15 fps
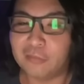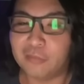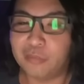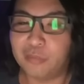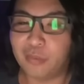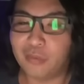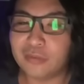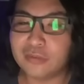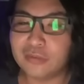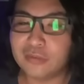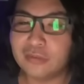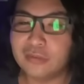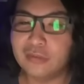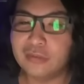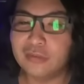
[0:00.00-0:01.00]

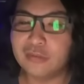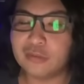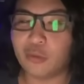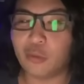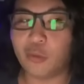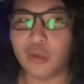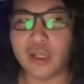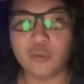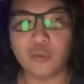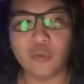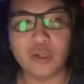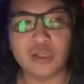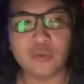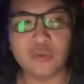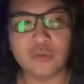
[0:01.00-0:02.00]
僕、これ
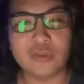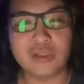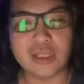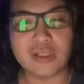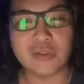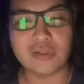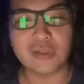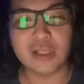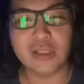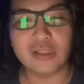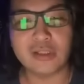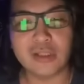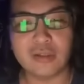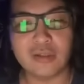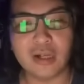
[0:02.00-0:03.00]
これと絶縁
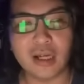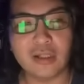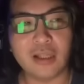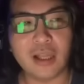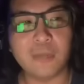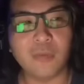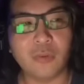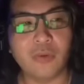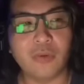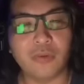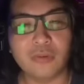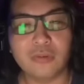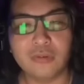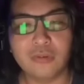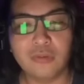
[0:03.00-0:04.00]
してる間も、
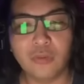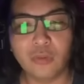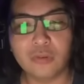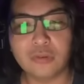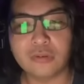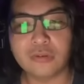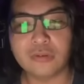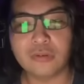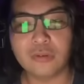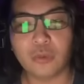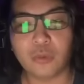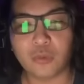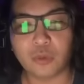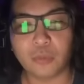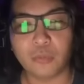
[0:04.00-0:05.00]
ノックの
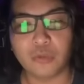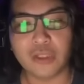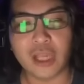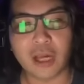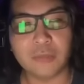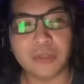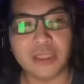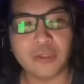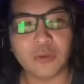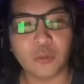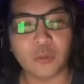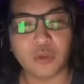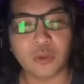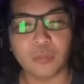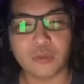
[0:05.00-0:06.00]
こともヤミーの
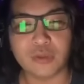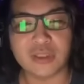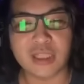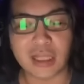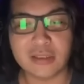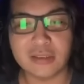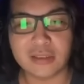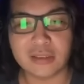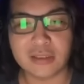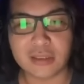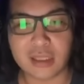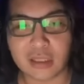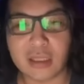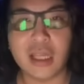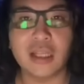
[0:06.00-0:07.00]
ことも
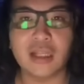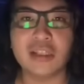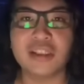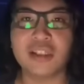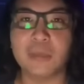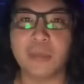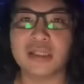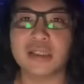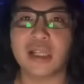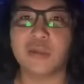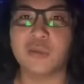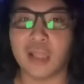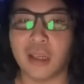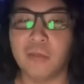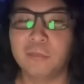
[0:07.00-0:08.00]
散々けなしてますけ
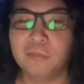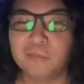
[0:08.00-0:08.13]
どね。